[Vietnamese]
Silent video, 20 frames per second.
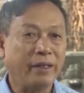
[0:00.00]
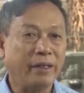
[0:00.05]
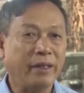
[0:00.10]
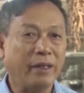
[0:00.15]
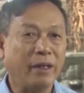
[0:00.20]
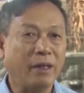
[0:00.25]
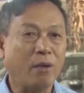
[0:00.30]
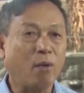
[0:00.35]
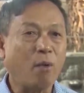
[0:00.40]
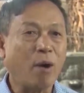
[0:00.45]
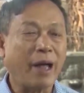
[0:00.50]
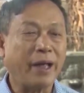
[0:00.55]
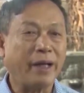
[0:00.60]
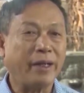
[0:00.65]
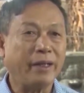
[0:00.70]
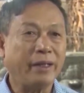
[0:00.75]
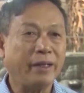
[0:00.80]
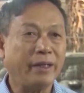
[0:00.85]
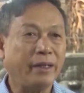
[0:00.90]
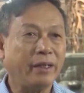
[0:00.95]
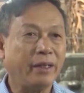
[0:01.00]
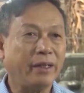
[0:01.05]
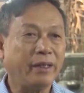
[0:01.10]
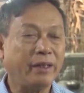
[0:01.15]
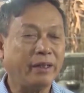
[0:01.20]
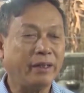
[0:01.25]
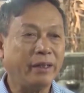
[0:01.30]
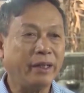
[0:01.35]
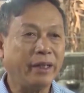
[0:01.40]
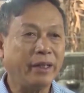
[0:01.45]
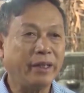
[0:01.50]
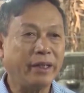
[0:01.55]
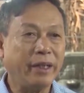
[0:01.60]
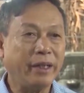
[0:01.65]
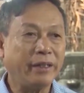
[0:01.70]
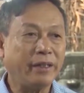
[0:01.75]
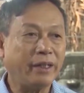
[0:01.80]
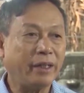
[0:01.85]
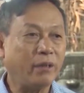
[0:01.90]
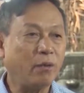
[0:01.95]
Thì ngoài cái
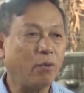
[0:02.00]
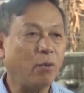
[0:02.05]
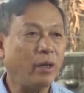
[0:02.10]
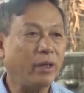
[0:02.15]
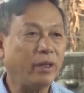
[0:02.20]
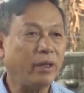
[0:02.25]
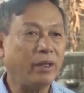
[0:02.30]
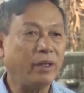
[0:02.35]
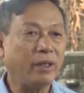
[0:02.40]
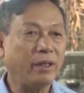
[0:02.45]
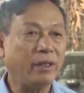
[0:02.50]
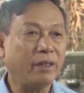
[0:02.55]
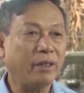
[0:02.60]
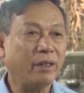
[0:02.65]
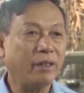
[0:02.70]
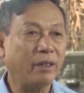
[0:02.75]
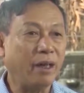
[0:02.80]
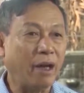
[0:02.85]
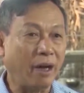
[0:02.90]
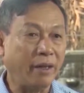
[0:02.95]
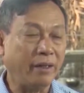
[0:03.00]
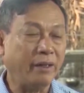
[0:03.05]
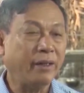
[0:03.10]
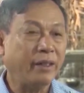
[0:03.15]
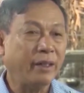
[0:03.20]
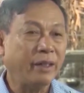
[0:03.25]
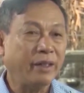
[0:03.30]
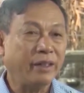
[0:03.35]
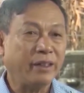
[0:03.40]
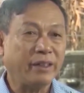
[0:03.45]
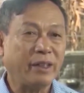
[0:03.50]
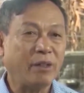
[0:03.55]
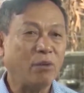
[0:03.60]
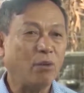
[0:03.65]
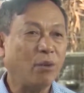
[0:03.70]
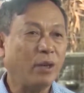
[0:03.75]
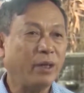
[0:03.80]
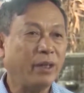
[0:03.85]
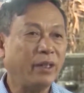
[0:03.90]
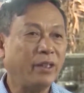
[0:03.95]
liên kết chăn nuôi lợn,
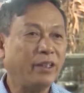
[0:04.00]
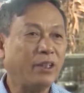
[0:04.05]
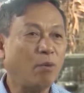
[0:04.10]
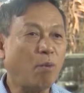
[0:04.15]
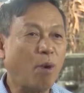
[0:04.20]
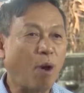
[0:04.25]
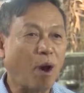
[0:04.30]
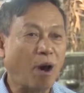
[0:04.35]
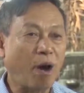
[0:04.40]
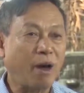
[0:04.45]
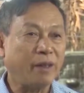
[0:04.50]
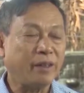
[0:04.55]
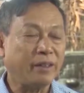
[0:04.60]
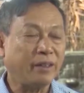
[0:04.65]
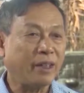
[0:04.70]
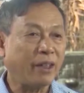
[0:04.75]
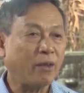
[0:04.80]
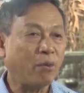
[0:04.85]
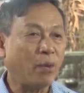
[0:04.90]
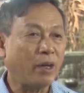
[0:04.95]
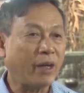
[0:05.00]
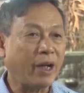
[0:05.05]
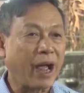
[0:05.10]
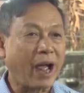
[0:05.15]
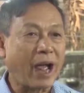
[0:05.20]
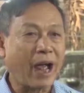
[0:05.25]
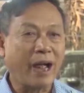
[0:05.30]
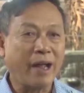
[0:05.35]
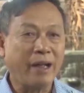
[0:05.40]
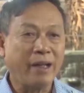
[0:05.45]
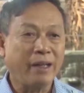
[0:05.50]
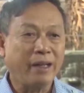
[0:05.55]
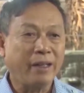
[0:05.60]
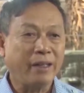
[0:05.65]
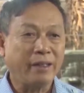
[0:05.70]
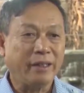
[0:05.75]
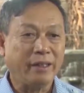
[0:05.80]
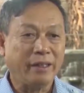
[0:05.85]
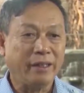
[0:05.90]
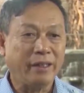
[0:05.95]
chăn nuôi châu bò, chăn nuôi gà
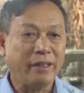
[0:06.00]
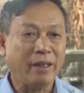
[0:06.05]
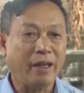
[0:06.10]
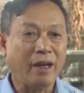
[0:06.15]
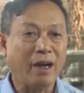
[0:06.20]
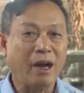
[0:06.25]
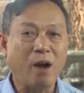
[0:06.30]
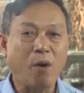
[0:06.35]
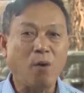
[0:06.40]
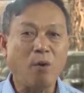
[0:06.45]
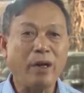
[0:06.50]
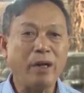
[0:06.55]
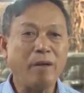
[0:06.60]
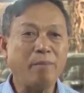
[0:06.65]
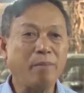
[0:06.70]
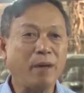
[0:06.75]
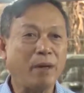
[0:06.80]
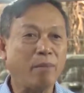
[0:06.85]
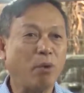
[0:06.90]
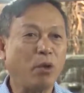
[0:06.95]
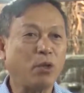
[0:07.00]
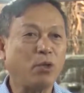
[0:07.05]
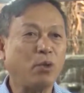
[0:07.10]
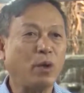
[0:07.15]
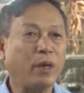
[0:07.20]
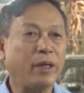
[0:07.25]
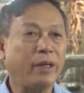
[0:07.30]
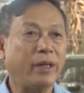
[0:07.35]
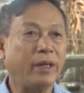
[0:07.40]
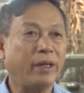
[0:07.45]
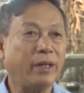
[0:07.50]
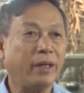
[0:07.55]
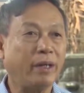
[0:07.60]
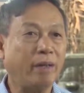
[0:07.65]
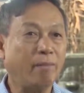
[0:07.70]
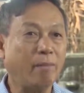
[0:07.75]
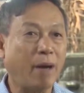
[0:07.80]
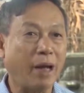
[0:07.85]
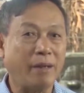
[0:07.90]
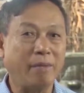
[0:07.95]
thì à, hầu hết 11 chuỗi
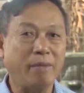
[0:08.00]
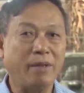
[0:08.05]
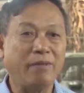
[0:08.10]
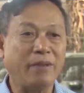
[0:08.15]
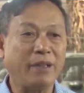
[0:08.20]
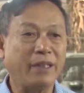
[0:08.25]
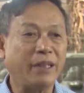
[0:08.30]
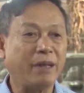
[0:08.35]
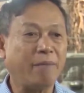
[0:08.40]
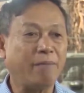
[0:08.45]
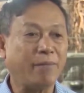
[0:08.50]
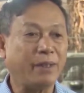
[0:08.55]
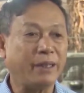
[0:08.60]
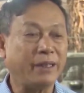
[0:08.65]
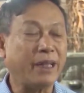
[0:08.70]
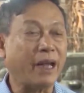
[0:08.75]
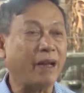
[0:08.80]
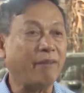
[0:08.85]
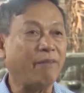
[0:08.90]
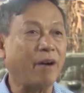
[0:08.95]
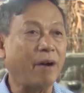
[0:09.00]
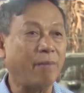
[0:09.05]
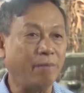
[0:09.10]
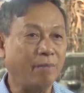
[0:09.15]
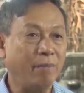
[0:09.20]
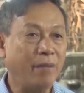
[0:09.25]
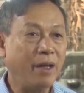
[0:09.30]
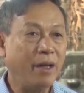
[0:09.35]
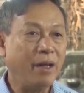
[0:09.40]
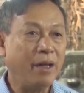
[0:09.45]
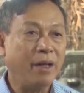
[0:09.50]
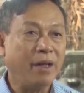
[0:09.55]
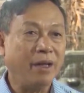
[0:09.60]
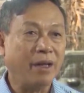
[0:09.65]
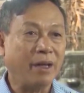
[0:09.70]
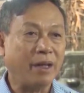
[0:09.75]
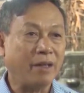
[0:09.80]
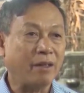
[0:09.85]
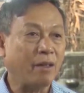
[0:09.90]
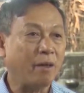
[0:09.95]
này đến 70% cái sản phẩm
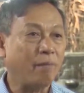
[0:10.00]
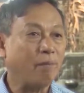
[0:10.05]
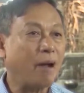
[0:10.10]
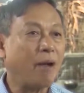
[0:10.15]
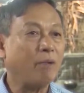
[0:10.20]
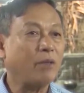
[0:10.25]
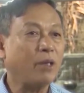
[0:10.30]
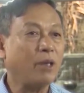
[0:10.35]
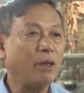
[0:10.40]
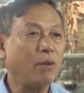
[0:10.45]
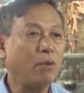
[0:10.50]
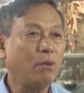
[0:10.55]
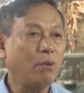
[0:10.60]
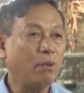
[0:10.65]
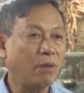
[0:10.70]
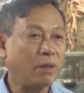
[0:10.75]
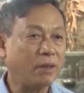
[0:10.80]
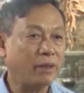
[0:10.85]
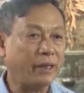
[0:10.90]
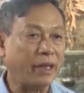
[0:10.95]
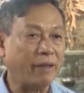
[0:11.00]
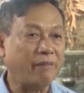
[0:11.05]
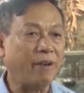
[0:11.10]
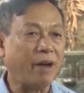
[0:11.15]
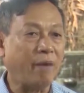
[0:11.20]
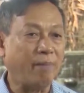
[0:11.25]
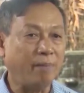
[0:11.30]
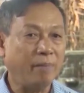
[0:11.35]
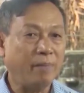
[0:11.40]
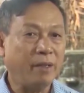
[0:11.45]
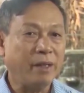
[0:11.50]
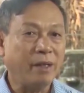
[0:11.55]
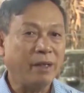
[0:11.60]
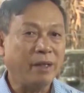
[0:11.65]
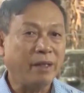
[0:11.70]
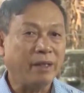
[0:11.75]
là được bao tiêu ờ, sản phẩm.